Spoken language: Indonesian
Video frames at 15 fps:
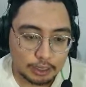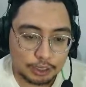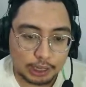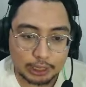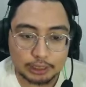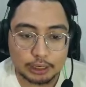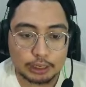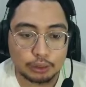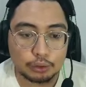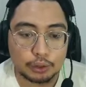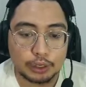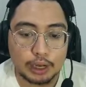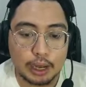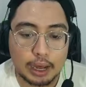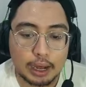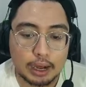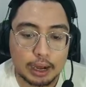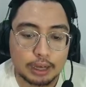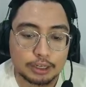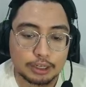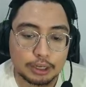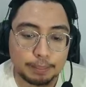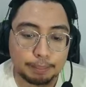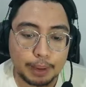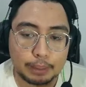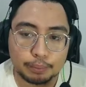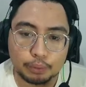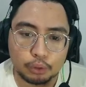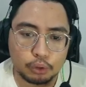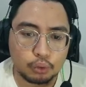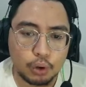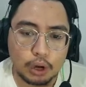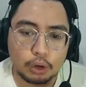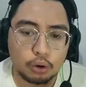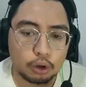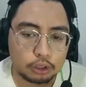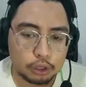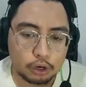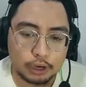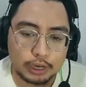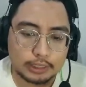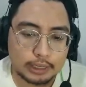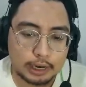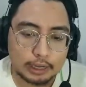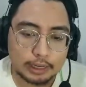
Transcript: Skeleton itu dia ngasih 42 gold kalau nggak salah.